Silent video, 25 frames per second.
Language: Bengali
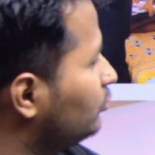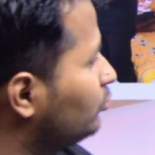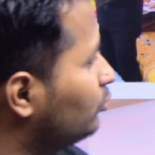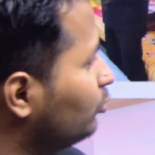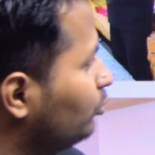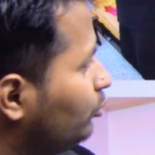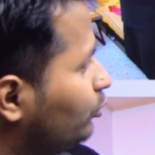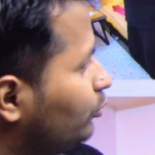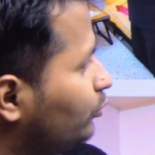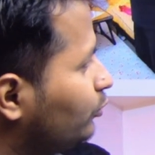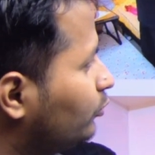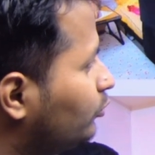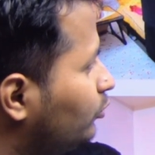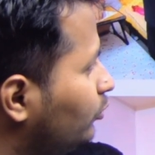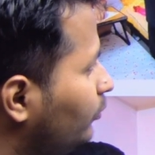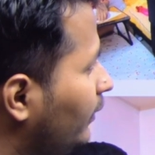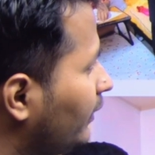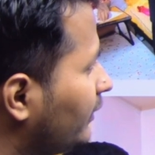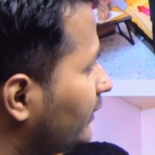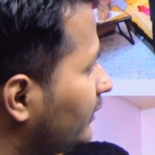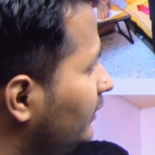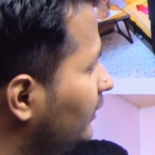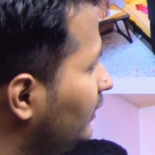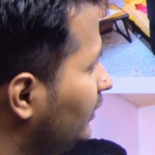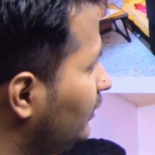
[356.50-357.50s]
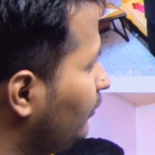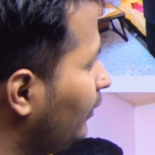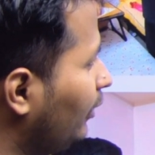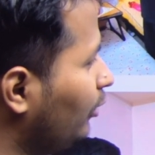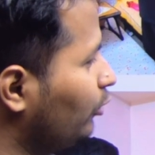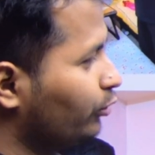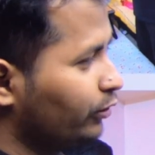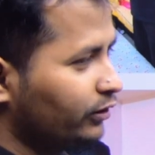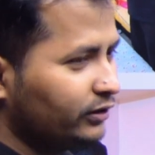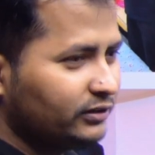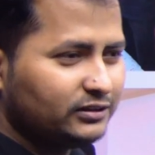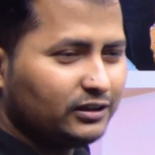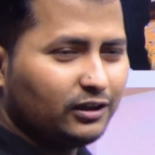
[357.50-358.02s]
তো খুব একটা ভালো
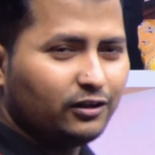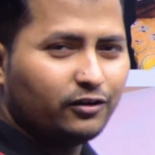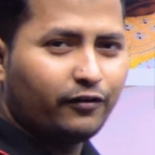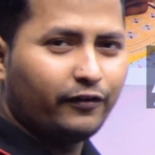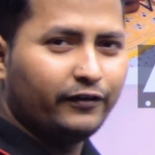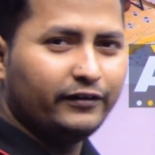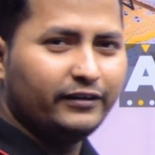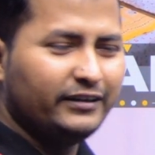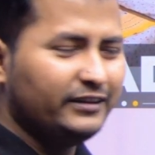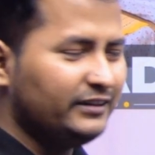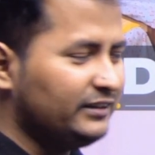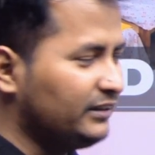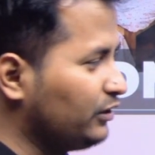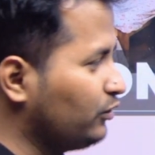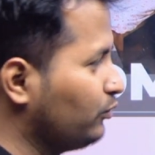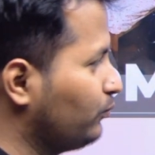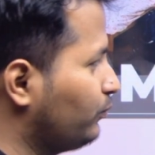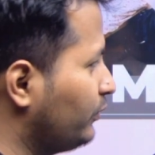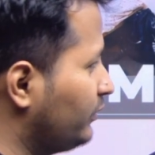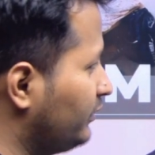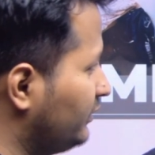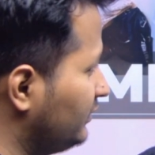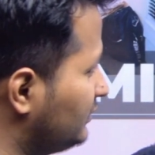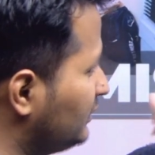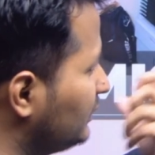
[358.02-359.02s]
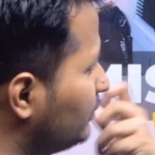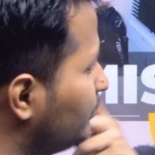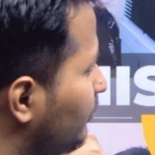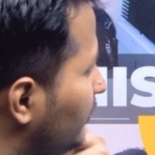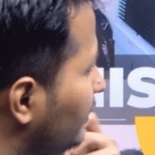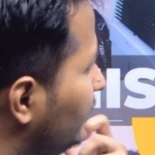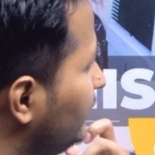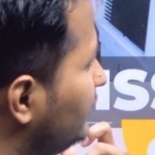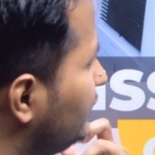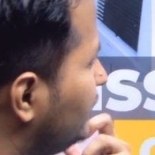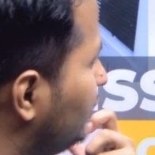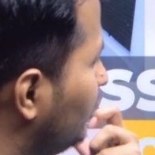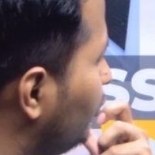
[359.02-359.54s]
রেজাল্ট হয়নি নিজের উপর
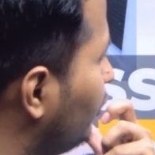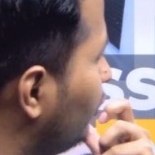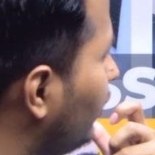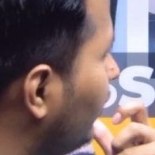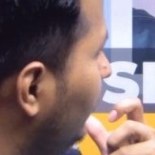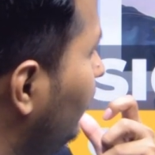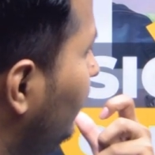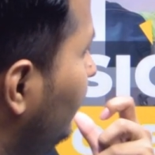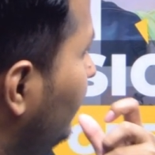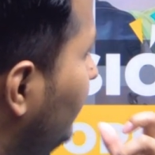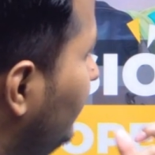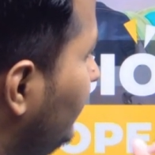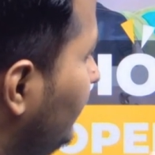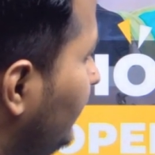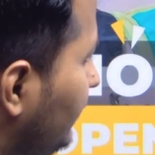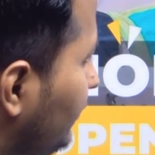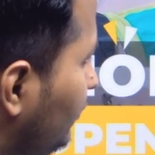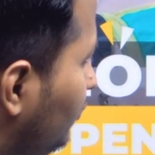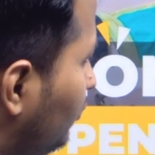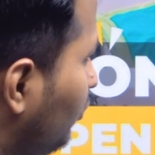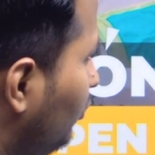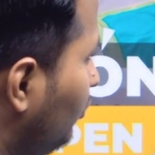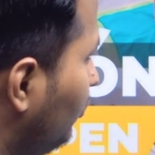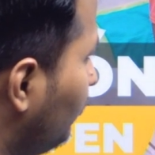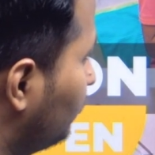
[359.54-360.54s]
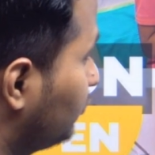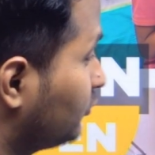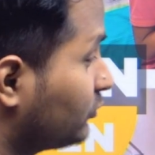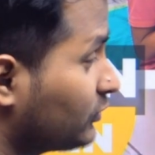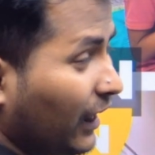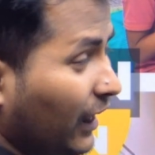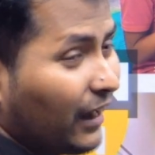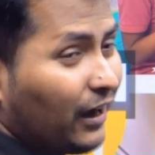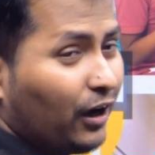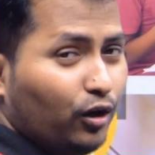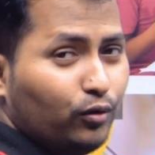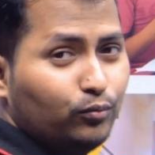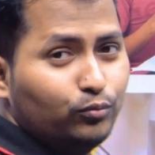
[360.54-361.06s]
ডিসিপ্লিন ছিল না তো
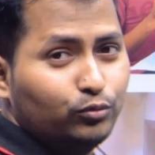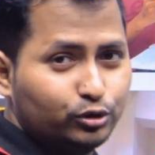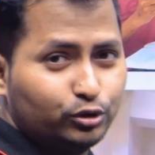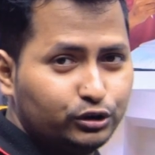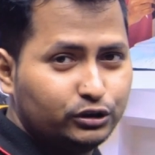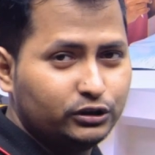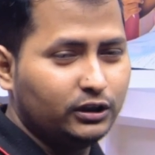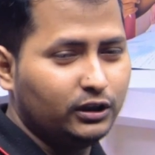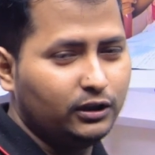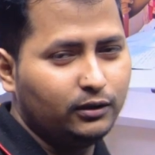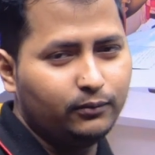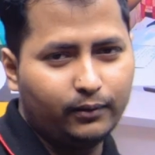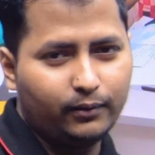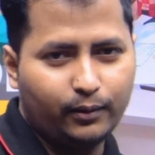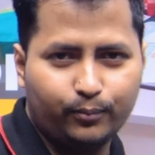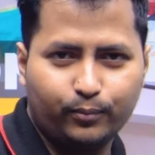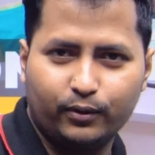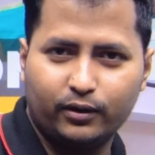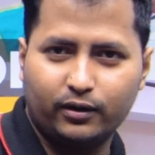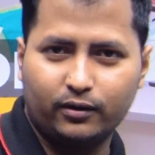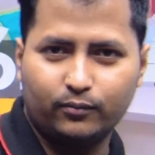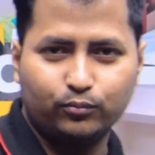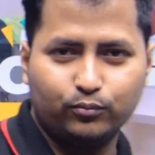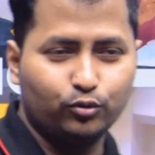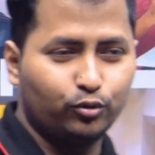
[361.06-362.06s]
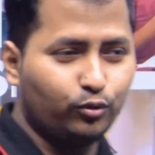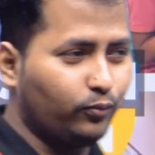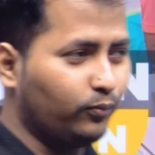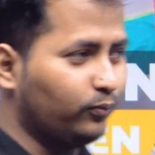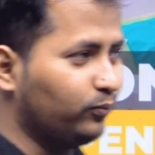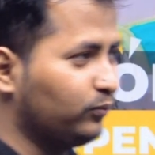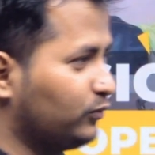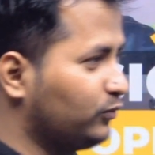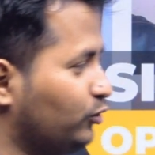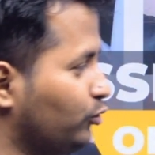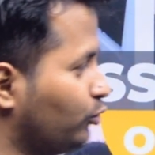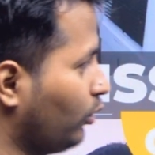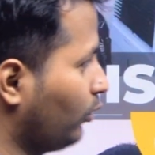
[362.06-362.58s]
থাকাও মুশকিল ব্যাপার পুরো
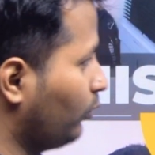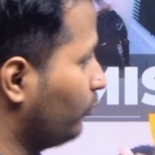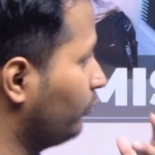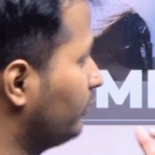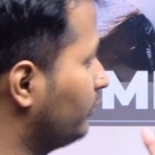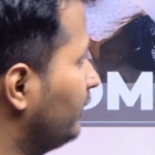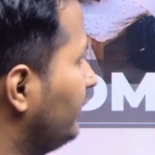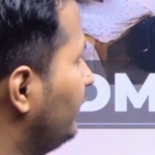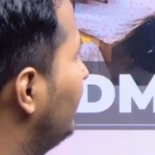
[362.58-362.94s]
থ্রু আউট